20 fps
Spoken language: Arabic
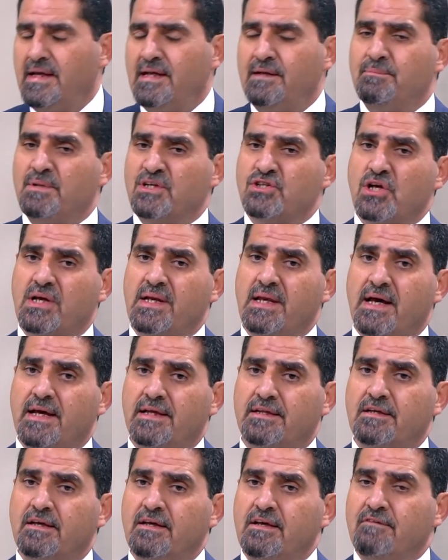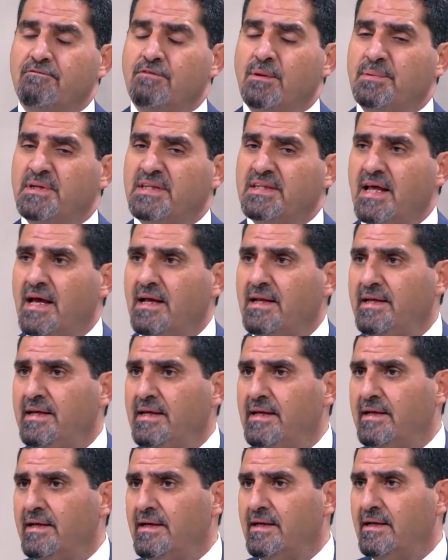المجالات
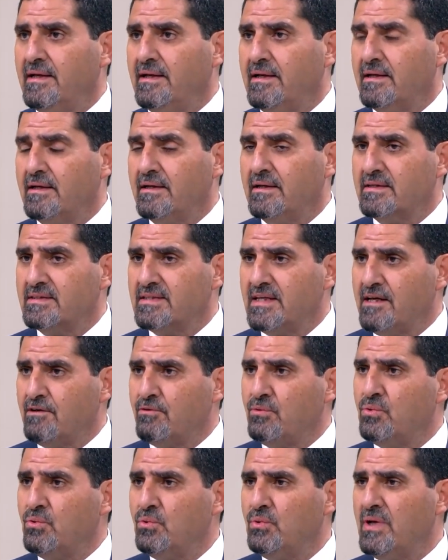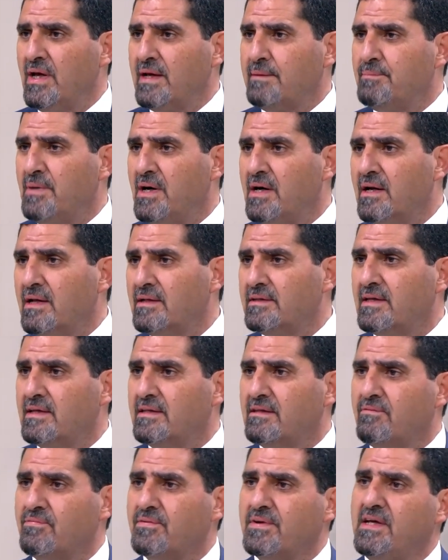فبالتالي آه، سيكون هناك مهارات
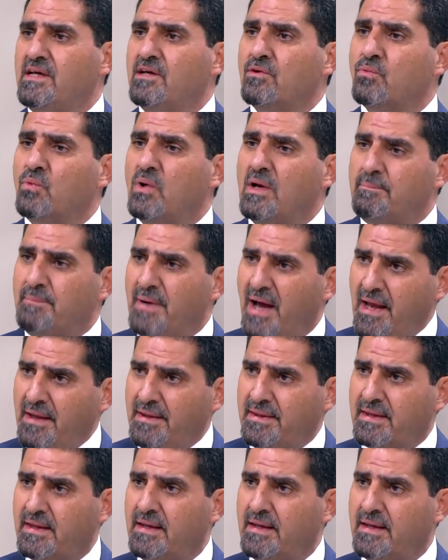التفكير والبحث